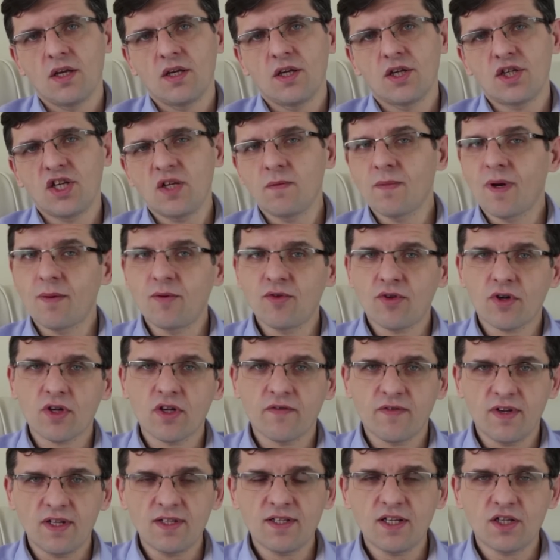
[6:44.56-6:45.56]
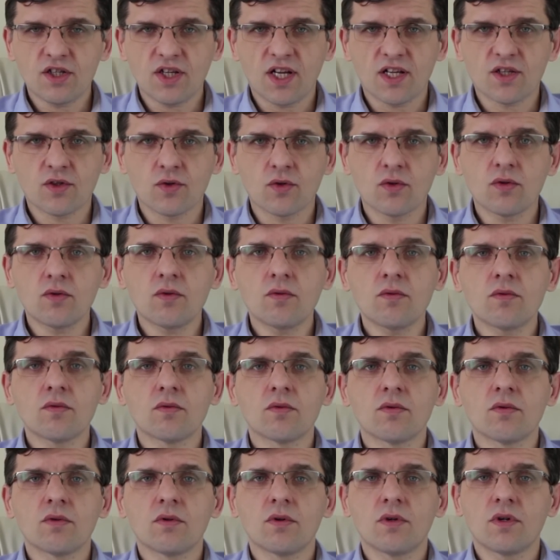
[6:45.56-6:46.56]
Jeżeli mamy trochę więcej czasu,
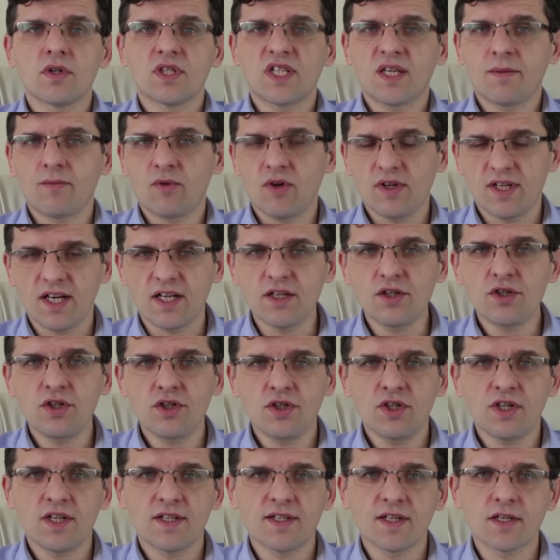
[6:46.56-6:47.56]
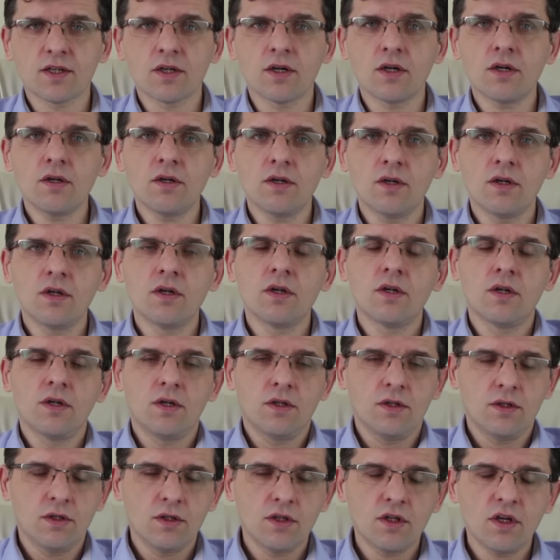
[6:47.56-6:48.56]
chcemy ograniczyć ryzyko,
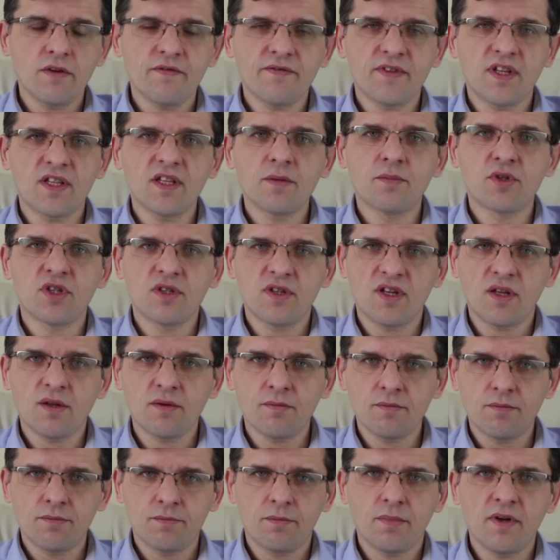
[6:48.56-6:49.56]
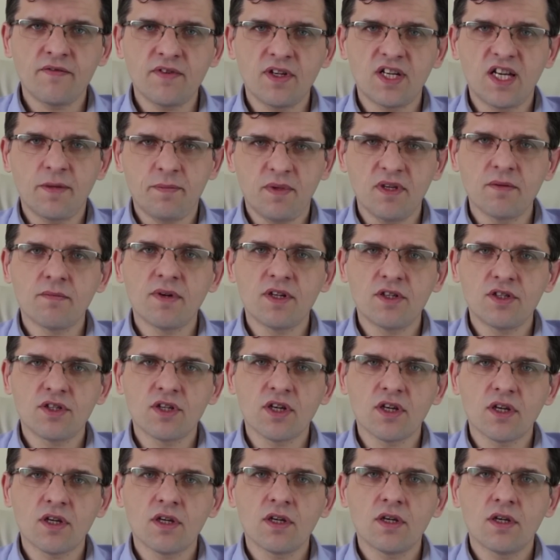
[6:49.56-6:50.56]
to wtedy pewnie lepiej
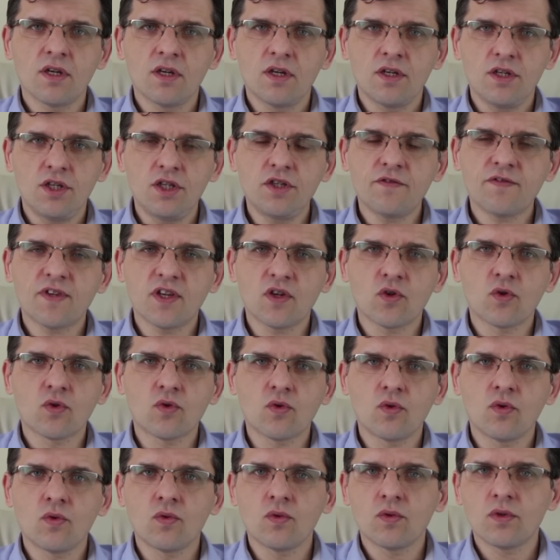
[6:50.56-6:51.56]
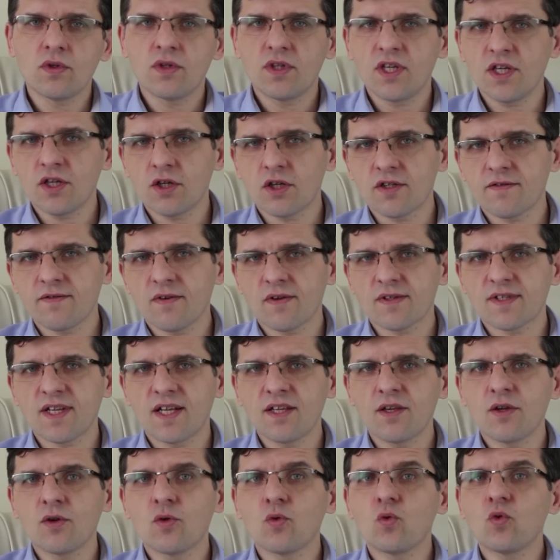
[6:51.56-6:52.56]
będzie iść w kierunku tych
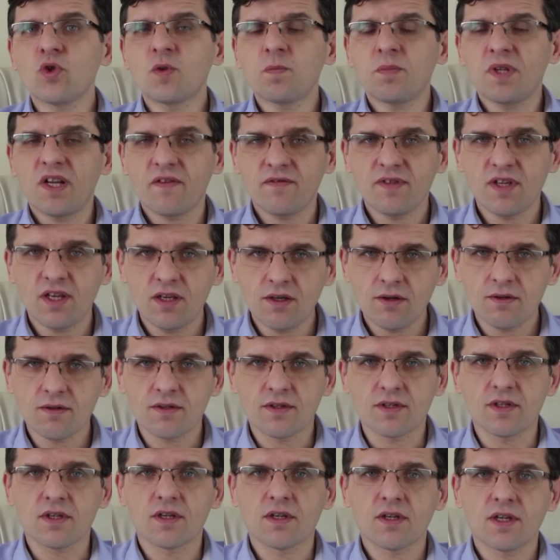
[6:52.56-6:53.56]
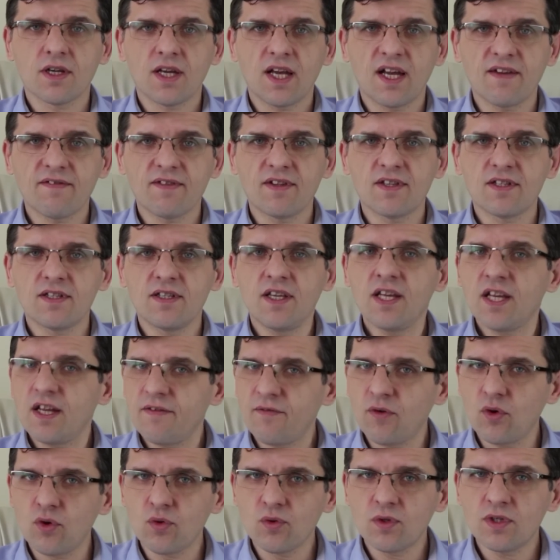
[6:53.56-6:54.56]
rozwiązań usprawniających, a więc nie
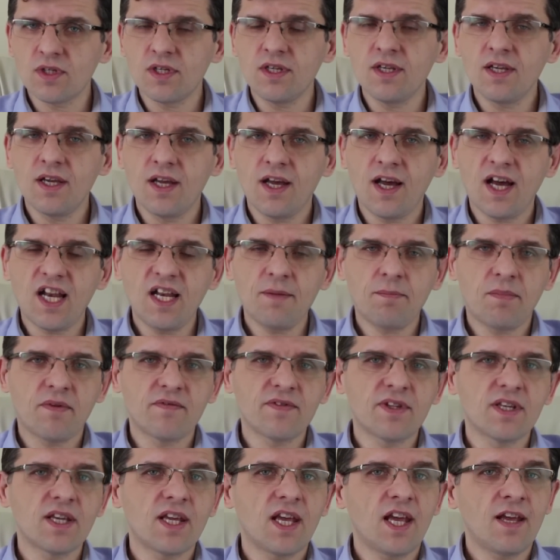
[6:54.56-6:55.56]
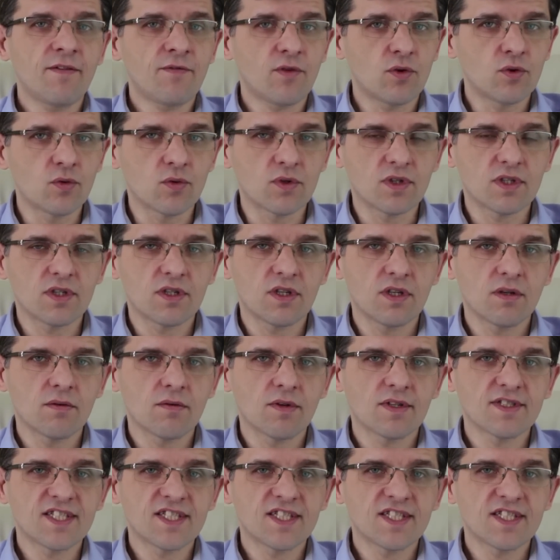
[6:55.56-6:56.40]
rewolucji, ale pewnej ewolucji.